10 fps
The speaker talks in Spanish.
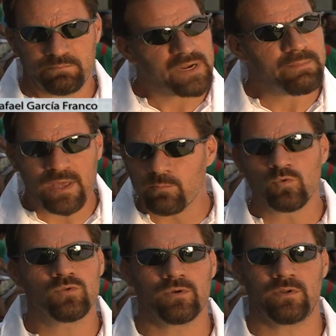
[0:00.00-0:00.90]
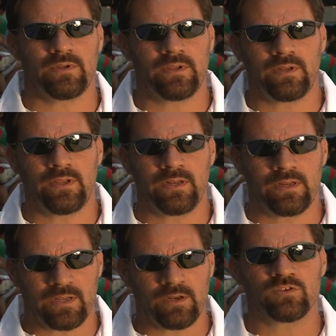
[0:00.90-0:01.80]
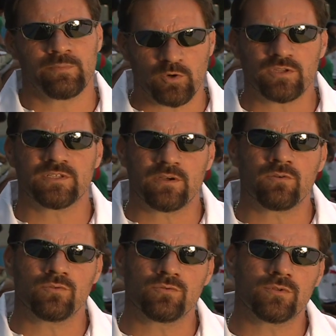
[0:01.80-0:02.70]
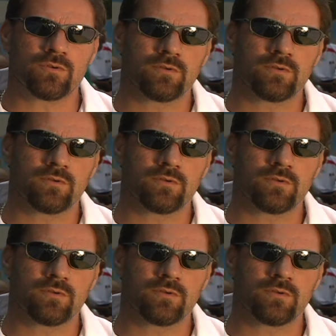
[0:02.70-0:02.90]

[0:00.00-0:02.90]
primer mundo en, en los deportes de conjunto.